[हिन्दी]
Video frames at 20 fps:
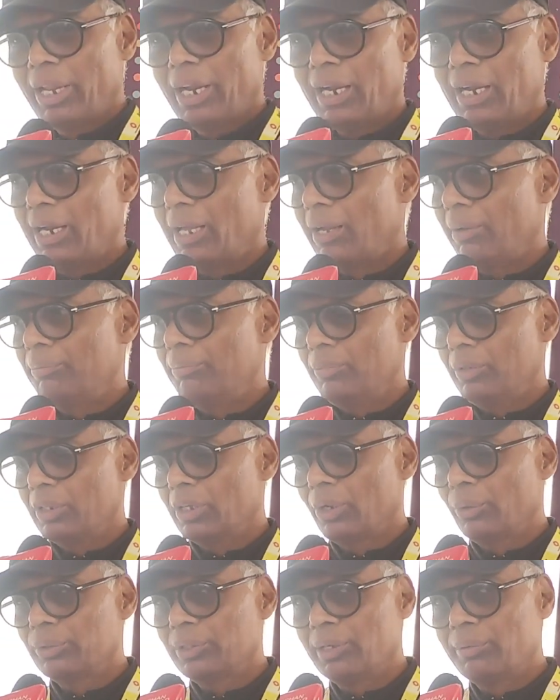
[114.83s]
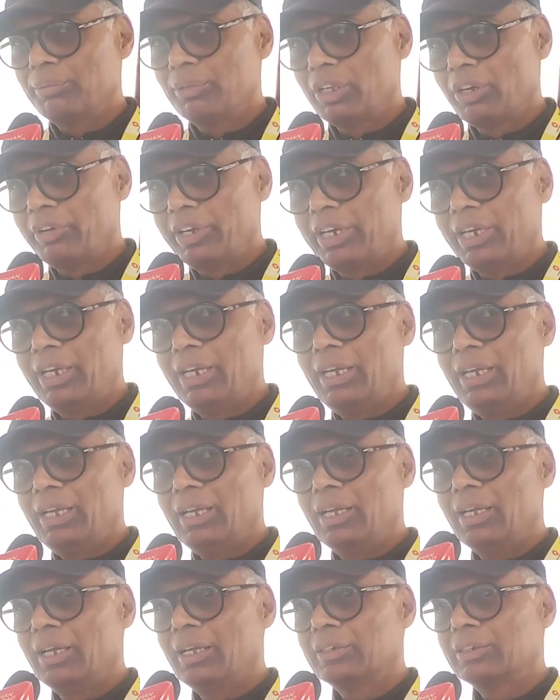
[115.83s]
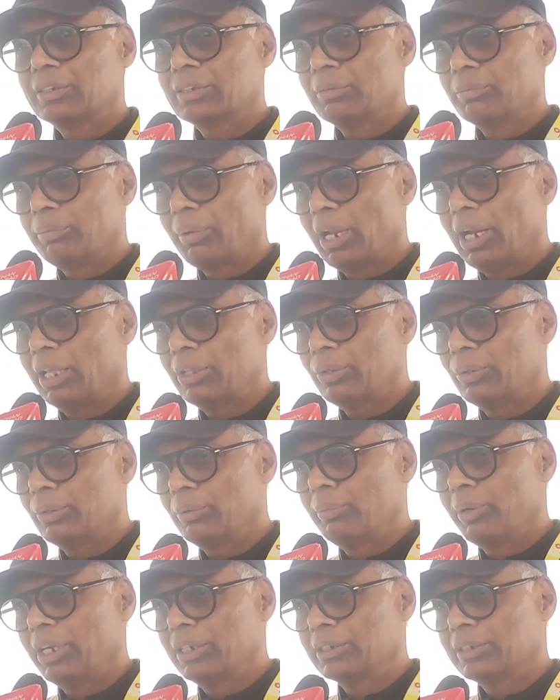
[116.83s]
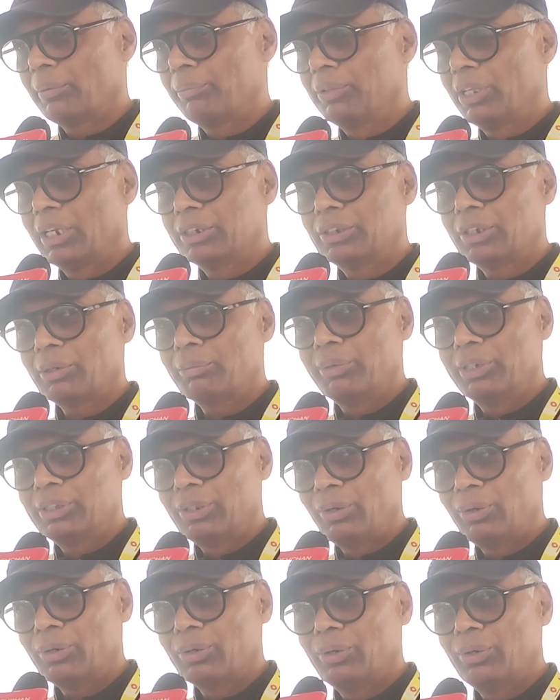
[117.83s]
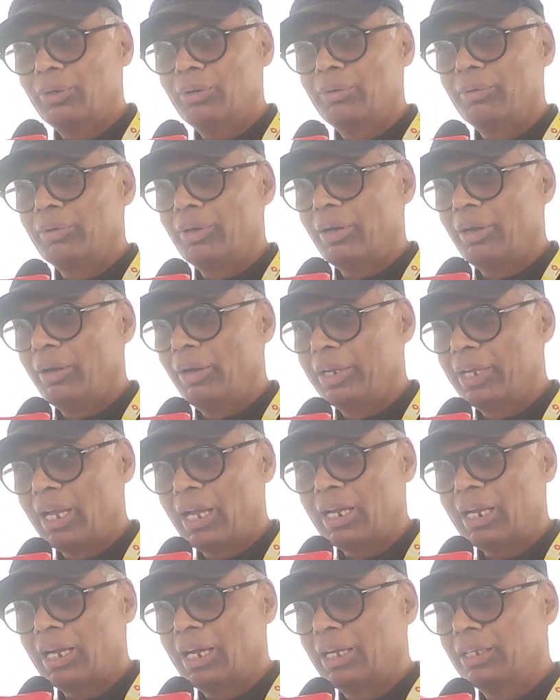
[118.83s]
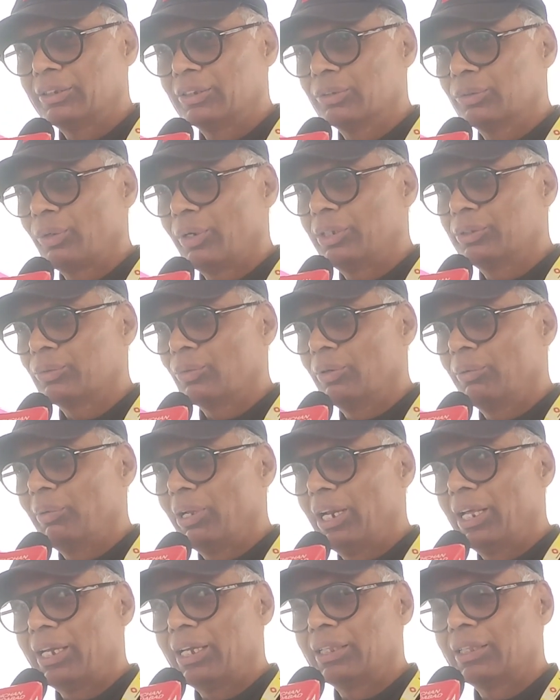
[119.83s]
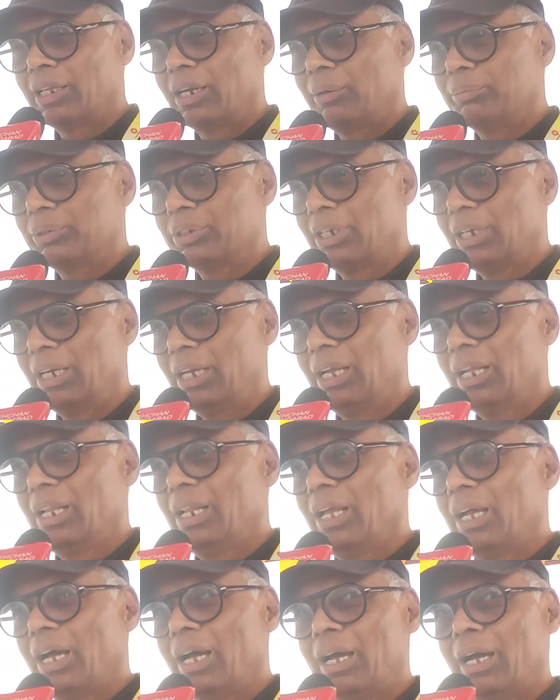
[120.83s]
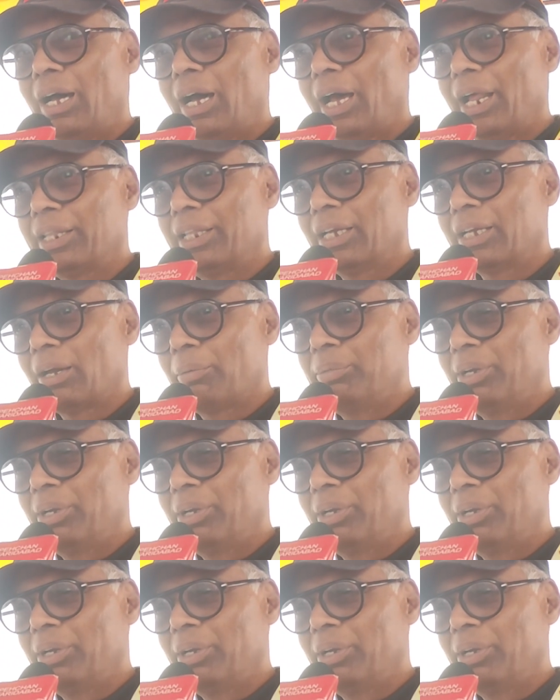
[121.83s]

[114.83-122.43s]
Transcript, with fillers: मेरा नाम गौतम दवे है पहले तो मैं सब दर्शक मित्रों को यहाँ का सूरज कुंड मेले की तरफ से हार्दिक